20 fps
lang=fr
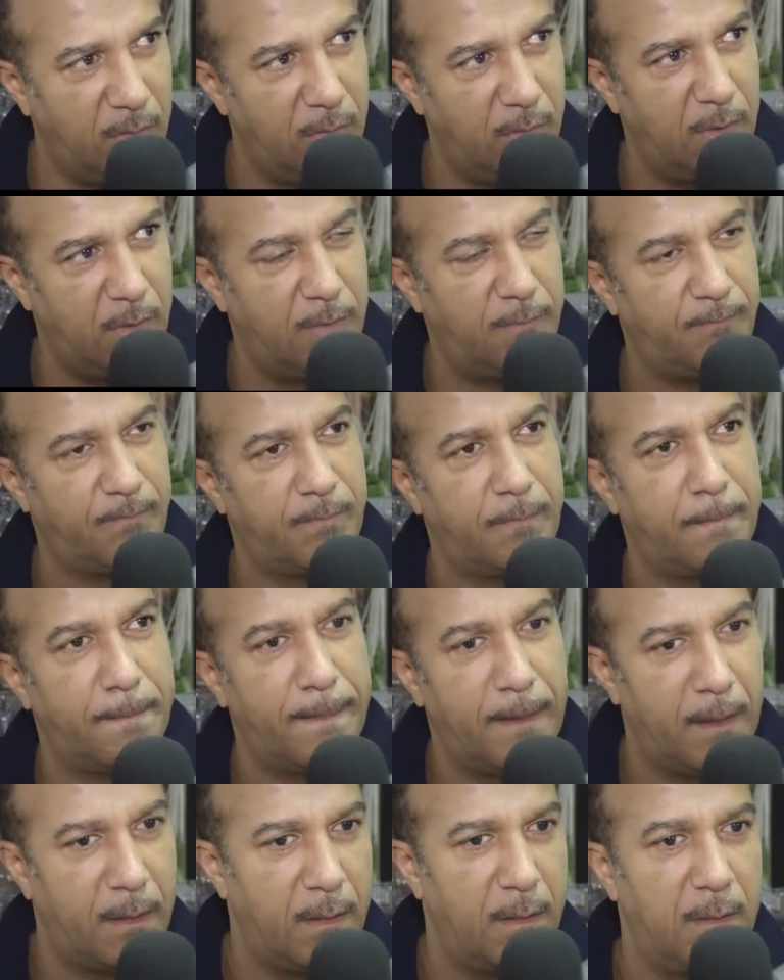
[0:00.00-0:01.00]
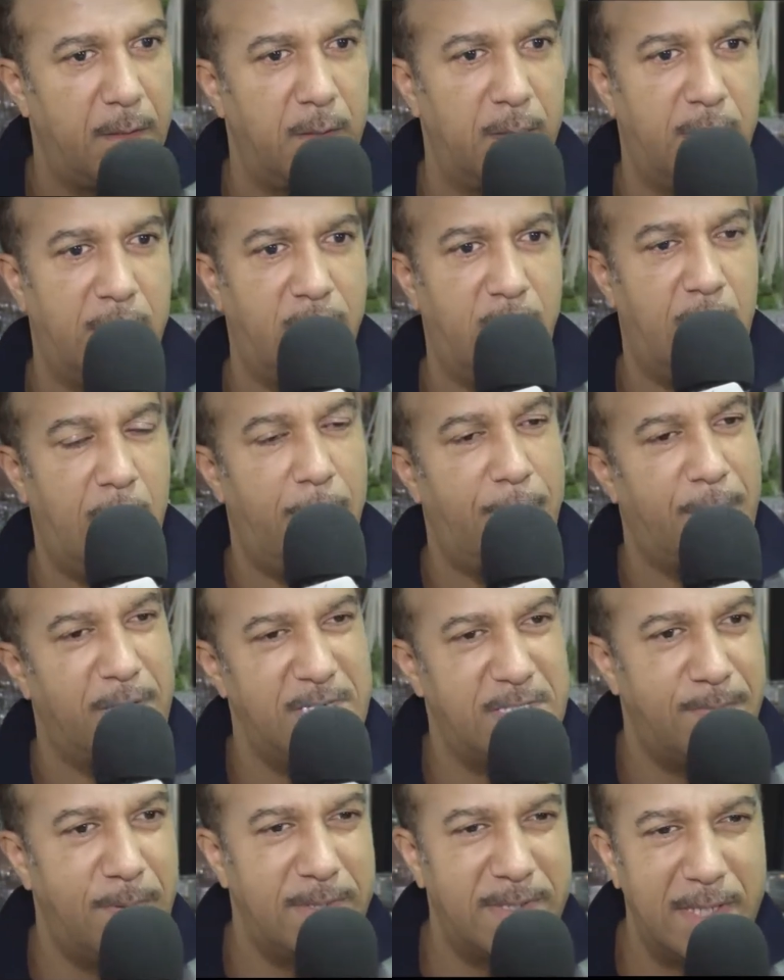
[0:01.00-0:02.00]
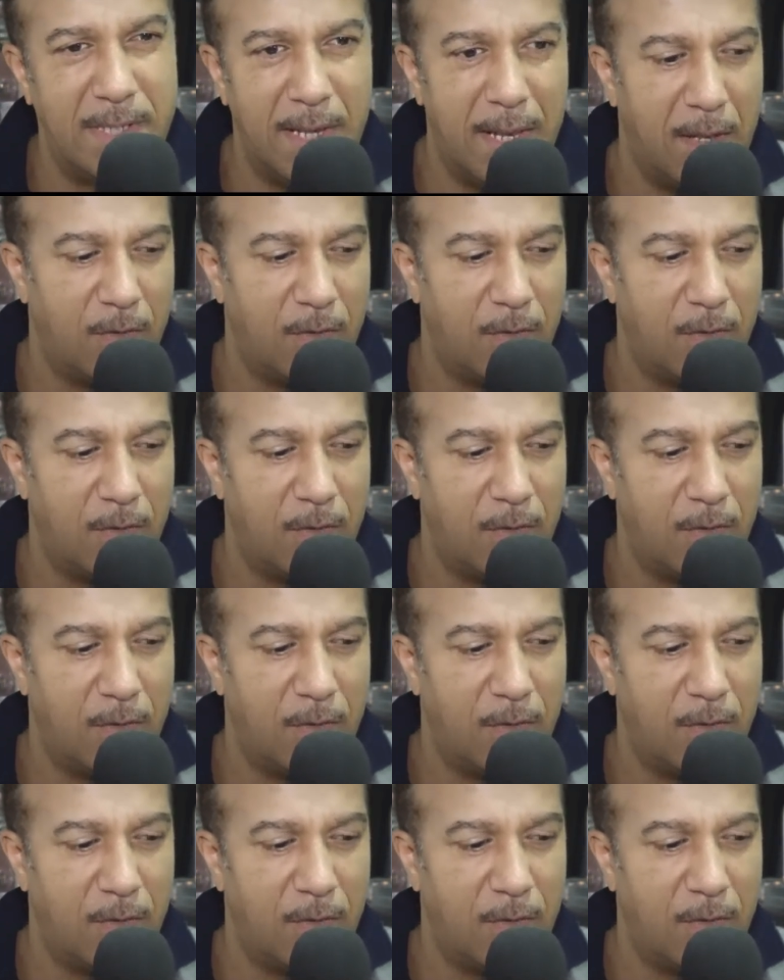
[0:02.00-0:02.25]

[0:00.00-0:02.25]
euh, d'avoir un prisme assez